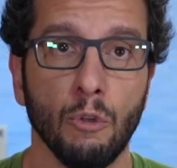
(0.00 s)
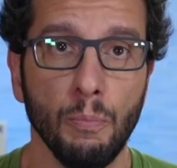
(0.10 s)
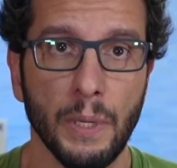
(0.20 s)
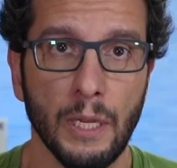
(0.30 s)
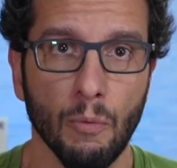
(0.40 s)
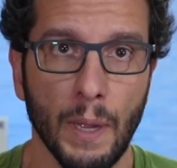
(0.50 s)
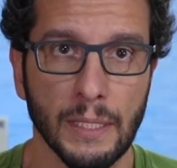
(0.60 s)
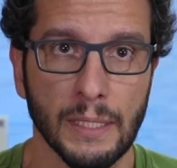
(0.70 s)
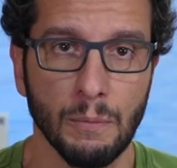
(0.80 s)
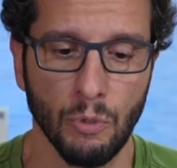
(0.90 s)
No brilho
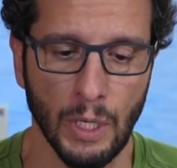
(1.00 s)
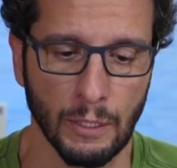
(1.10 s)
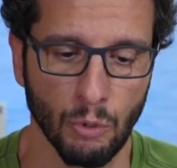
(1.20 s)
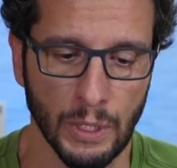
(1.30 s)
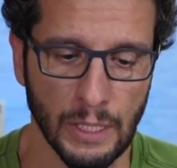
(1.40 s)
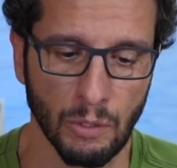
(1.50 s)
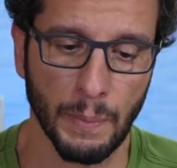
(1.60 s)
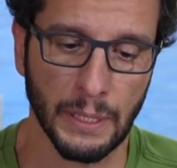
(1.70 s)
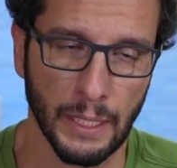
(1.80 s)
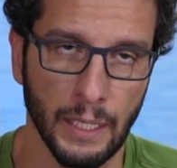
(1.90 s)
máximo, a duração da
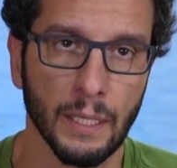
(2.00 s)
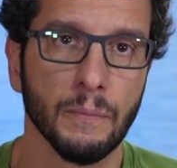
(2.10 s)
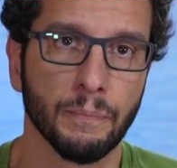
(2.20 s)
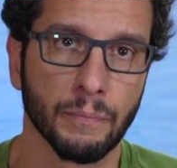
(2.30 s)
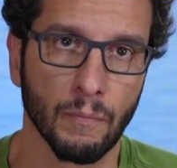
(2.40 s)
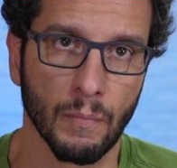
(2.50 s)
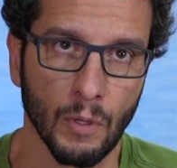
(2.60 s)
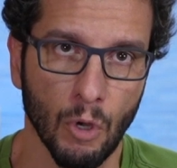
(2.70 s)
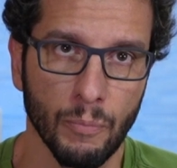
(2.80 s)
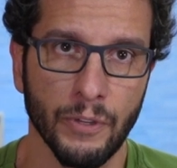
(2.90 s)
bateria,
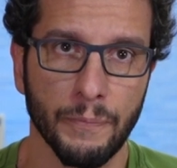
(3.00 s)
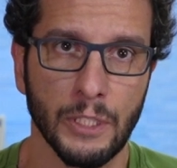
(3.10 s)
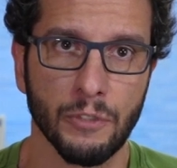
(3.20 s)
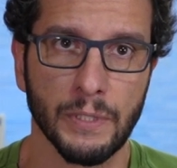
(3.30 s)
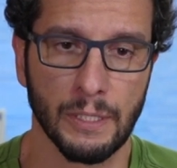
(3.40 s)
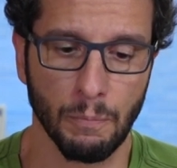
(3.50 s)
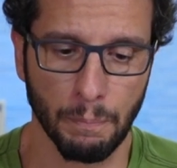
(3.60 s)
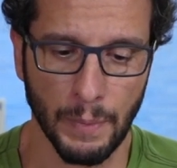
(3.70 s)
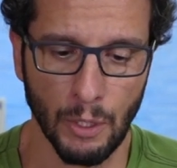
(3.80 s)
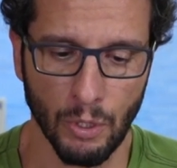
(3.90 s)
obviamente, vai ser
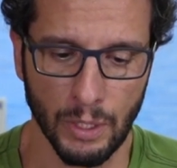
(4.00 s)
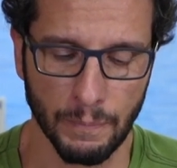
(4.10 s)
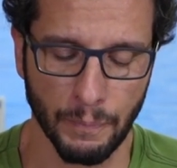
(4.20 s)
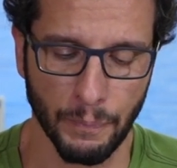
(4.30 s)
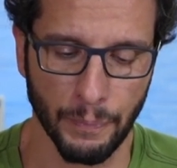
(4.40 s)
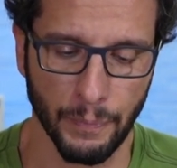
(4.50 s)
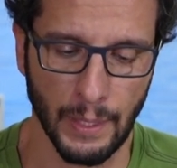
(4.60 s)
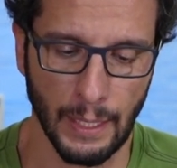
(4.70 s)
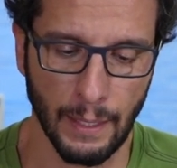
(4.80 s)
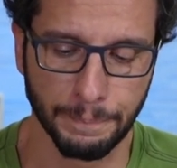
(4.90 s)
menor,
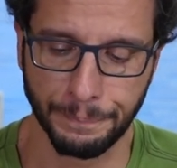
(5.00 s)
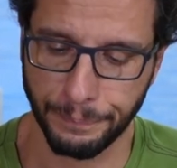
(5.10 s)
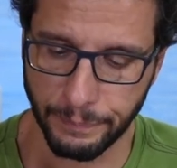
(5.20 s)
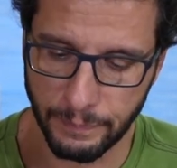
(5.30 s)
tá?